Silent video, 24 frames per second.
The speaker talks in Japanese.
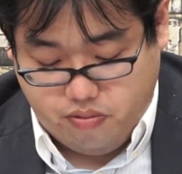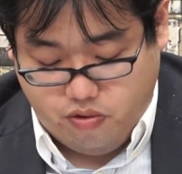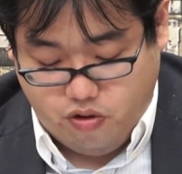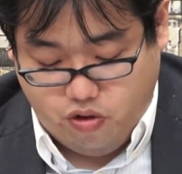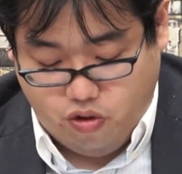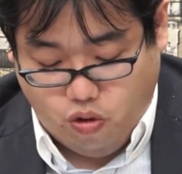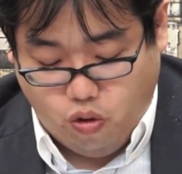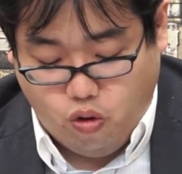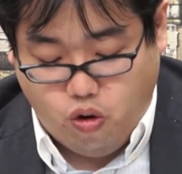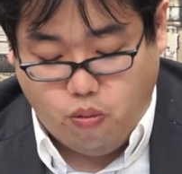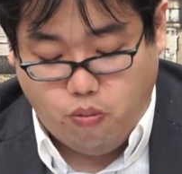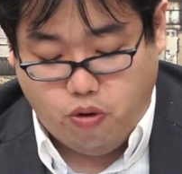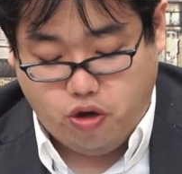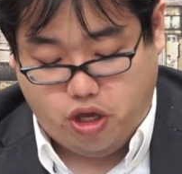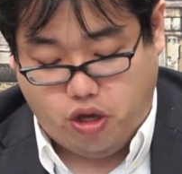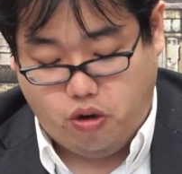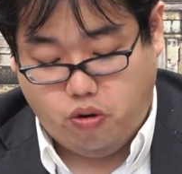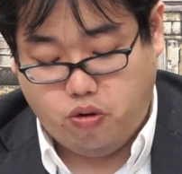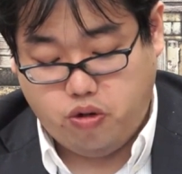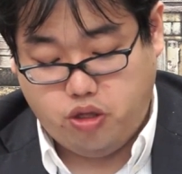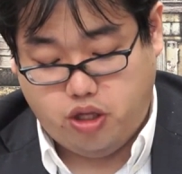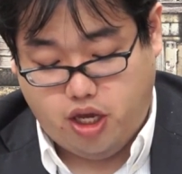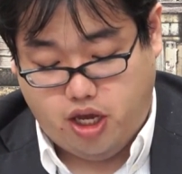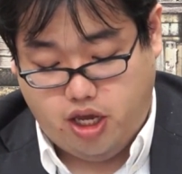どこも基
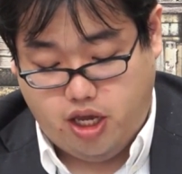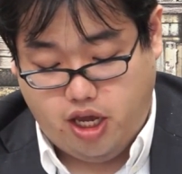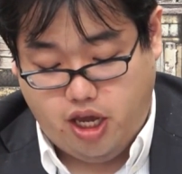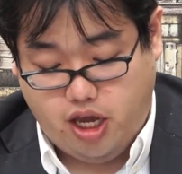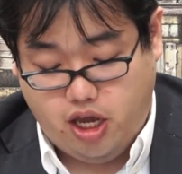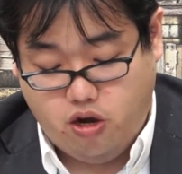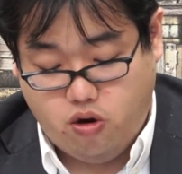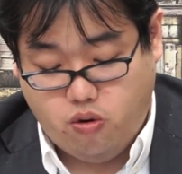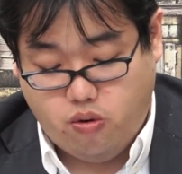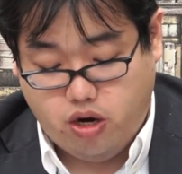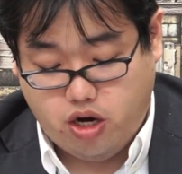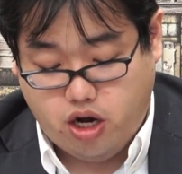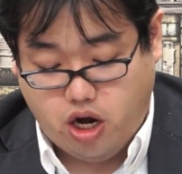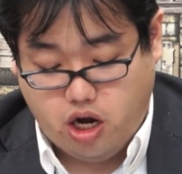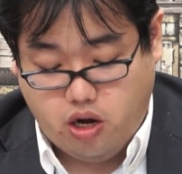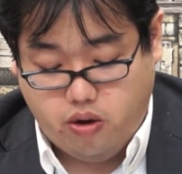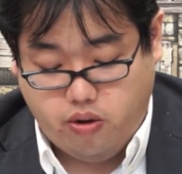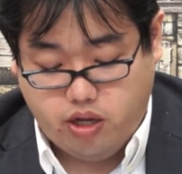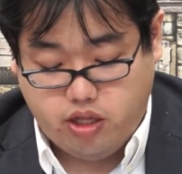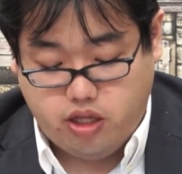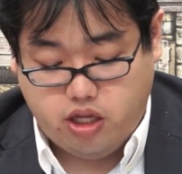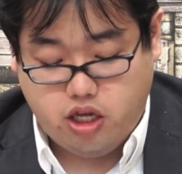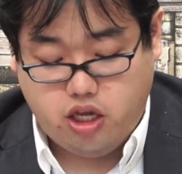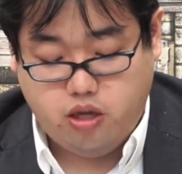本的に英語は関
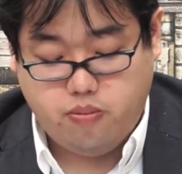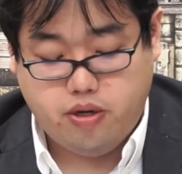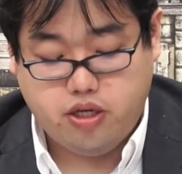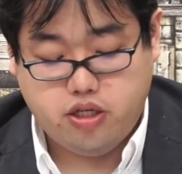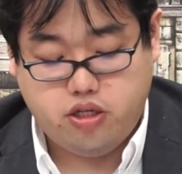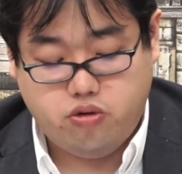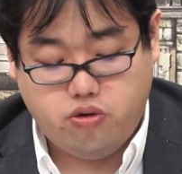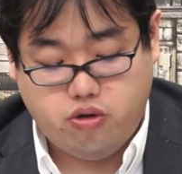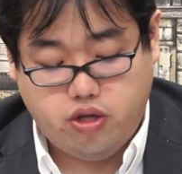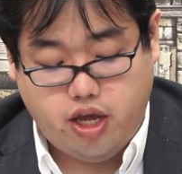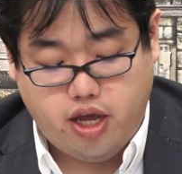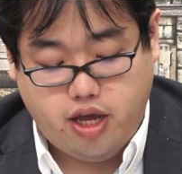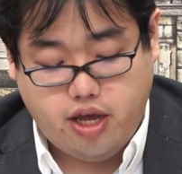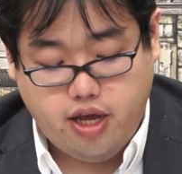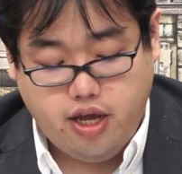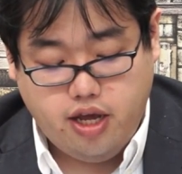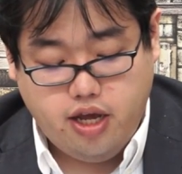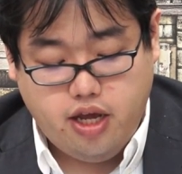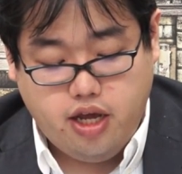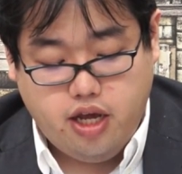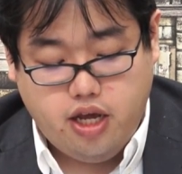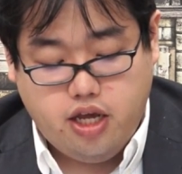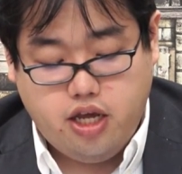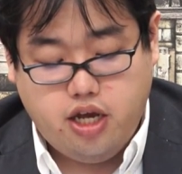わってきますので、
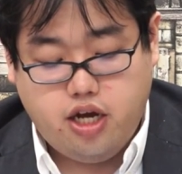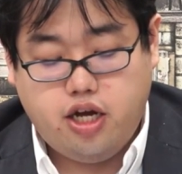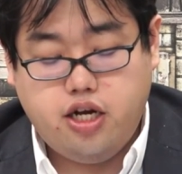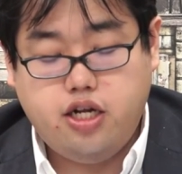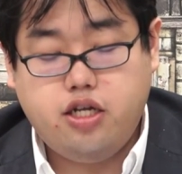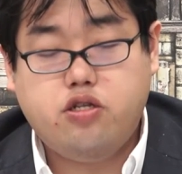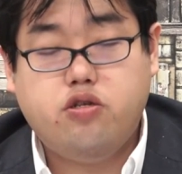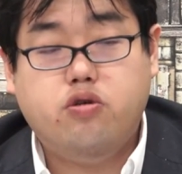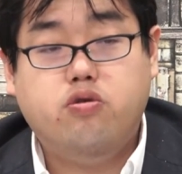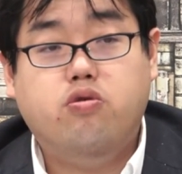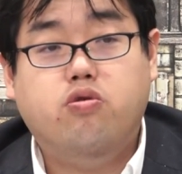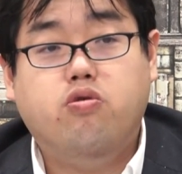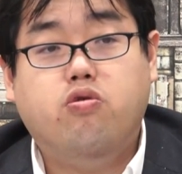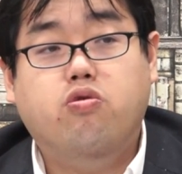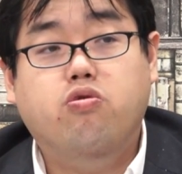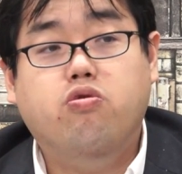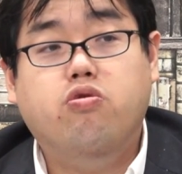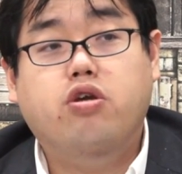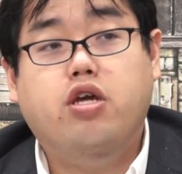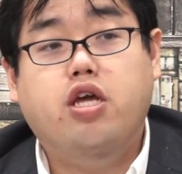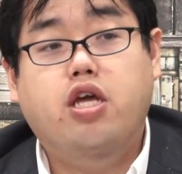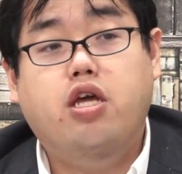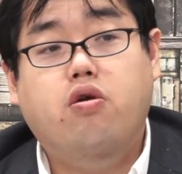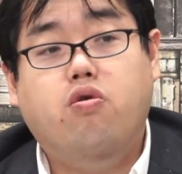やはりその、こ
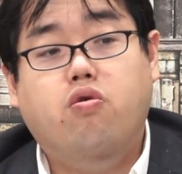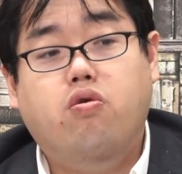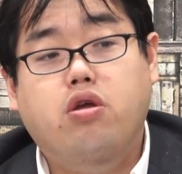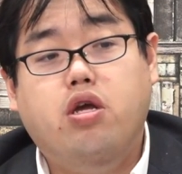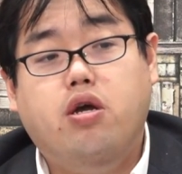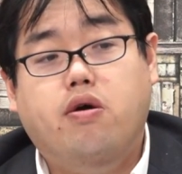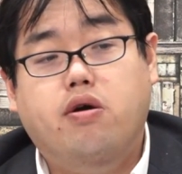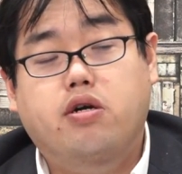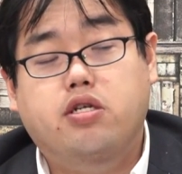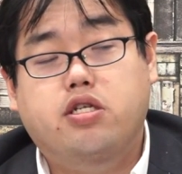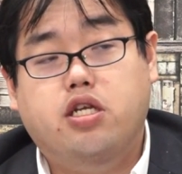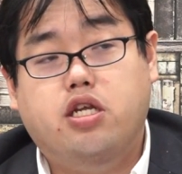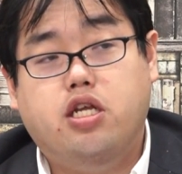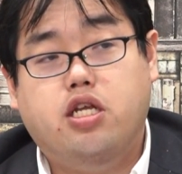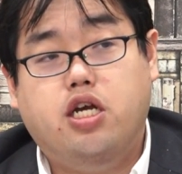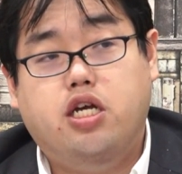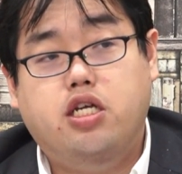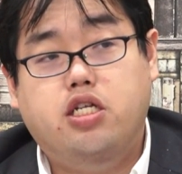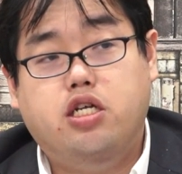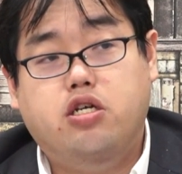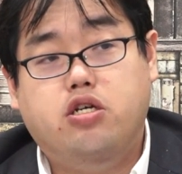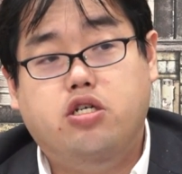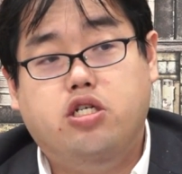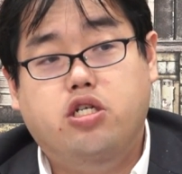の傾向に合わせて
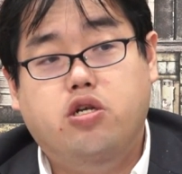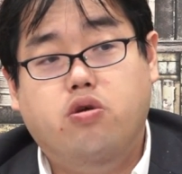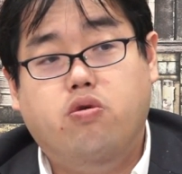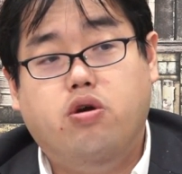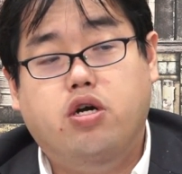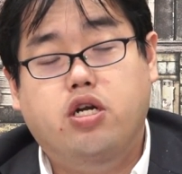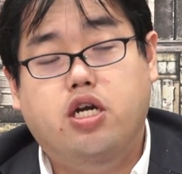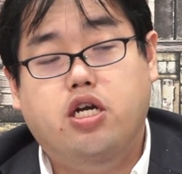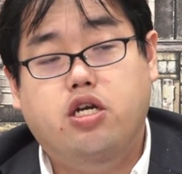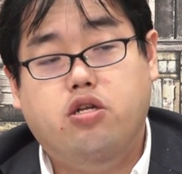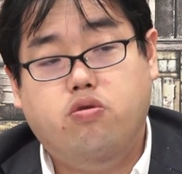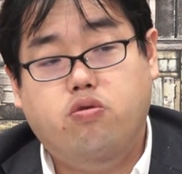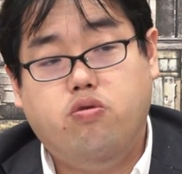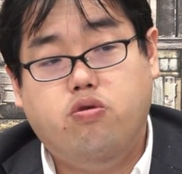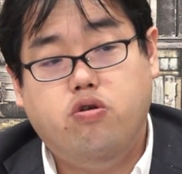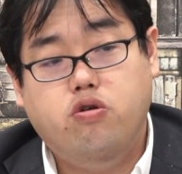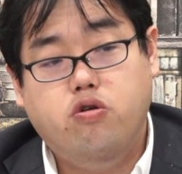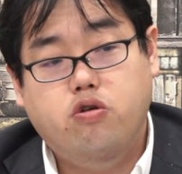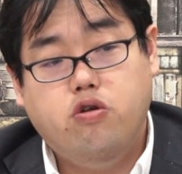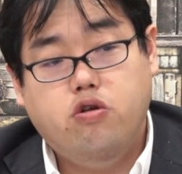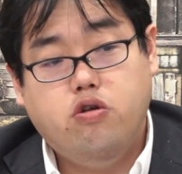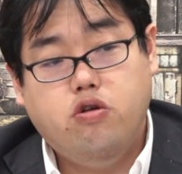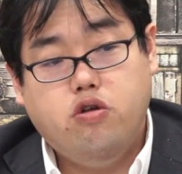対策しておかないと、